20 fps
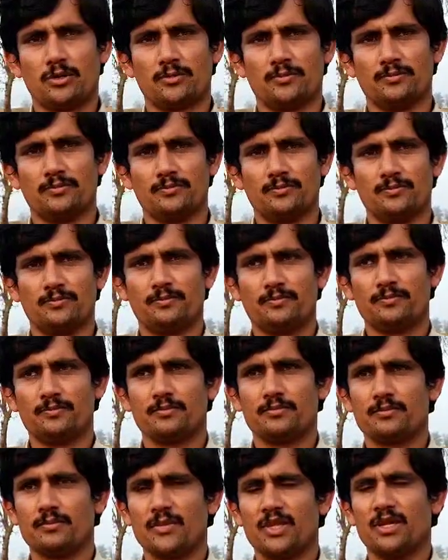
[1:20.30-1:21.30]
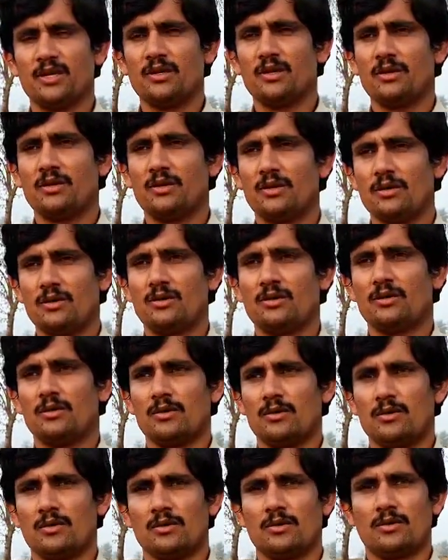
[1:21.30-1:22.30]
पैसे जो होंगे उनका प्रॉफिट से या किसी
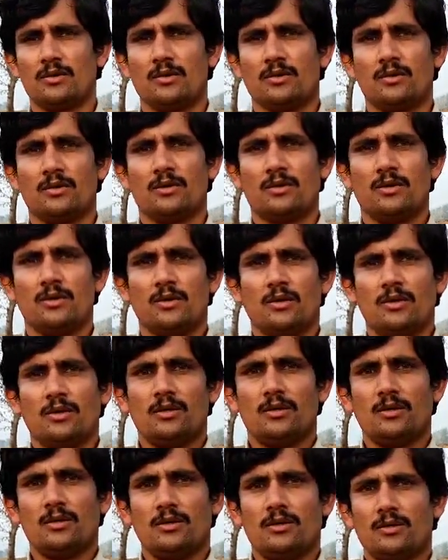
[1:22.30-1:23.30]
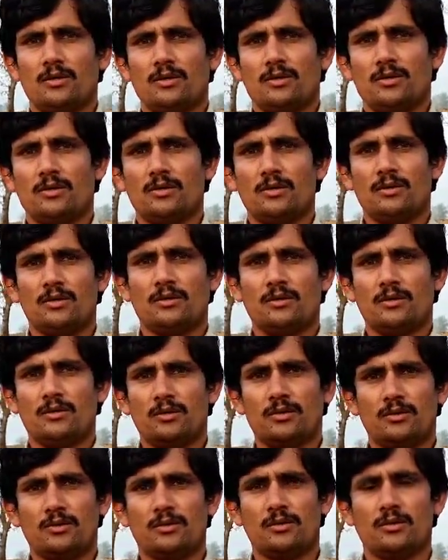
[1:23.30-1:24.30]
चीज़ से कोई लिंक नहीं अच्छा रात मुझसे मुबीन भाई पूछ रहे
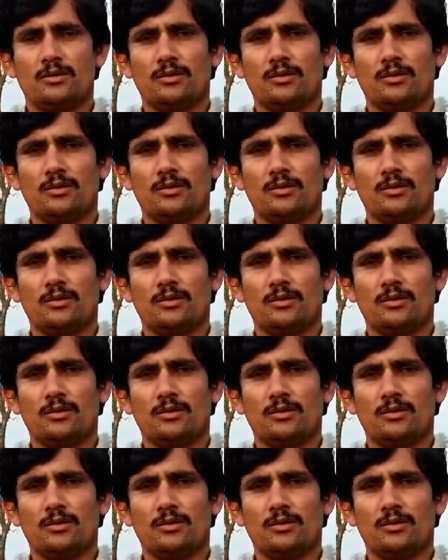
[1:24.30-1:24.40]
थे